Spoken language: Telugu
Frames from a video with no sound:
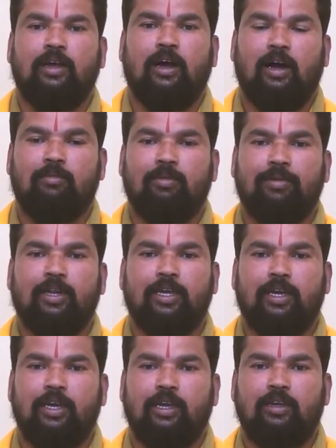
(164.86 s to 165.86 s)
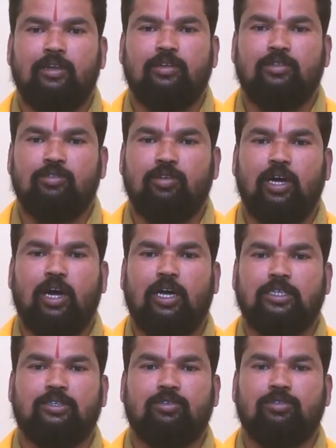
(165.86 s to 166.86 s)
ఆ అమ్మవారికి దుర్గా
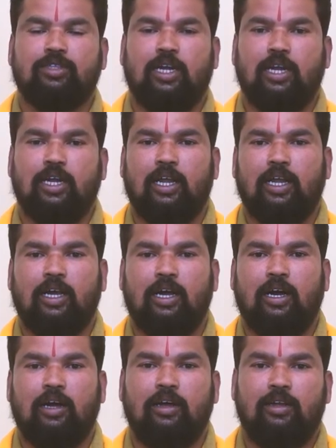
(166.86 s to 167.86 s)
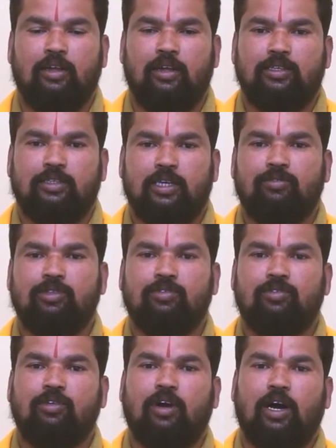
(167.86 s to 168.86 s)
అష్టోత్తరాన్ని గనక చదువుతూ
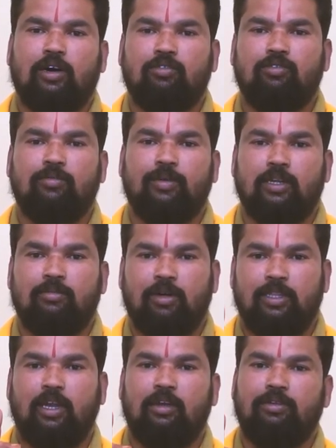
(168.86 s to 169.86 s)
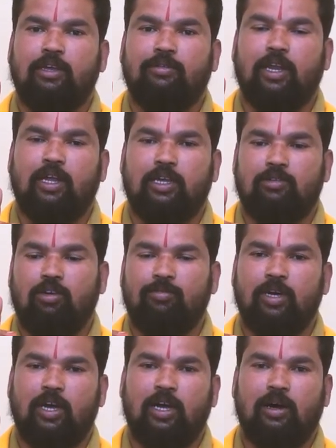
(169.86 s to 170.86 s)
ఆ కుంకుమని మధ్యలో ఈ వేళ
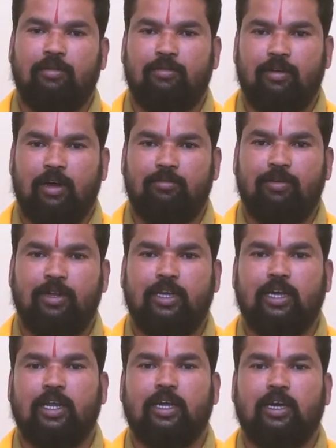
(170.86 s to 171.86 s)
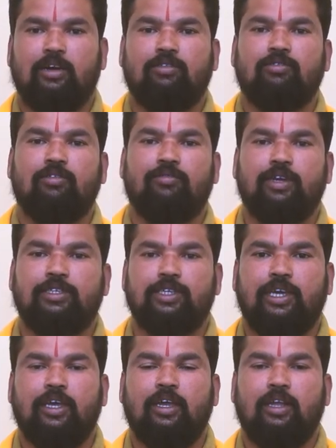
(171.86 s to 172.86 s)
గోముఖంగా అమ్మవారికి కనుక కుంకుమ వేసి
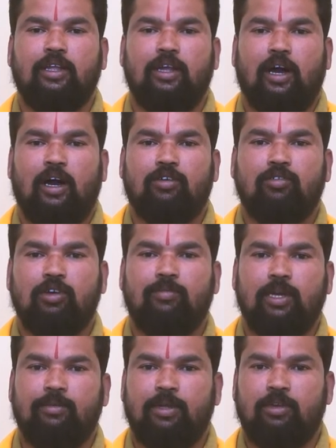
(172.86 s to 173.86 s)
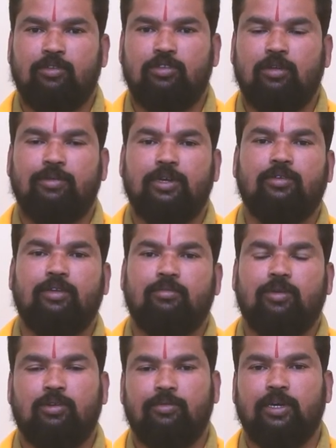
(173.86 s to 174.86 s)
ఆ కుంకుమని మీరు నదున పెట్టుకొని
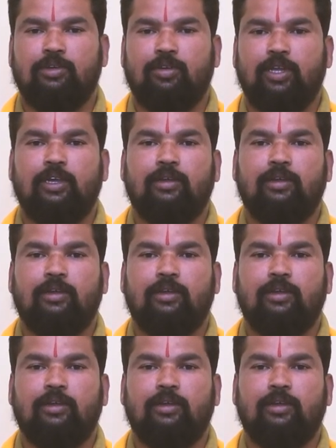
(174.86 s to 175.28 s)
బొట్టు పెట్టుకొని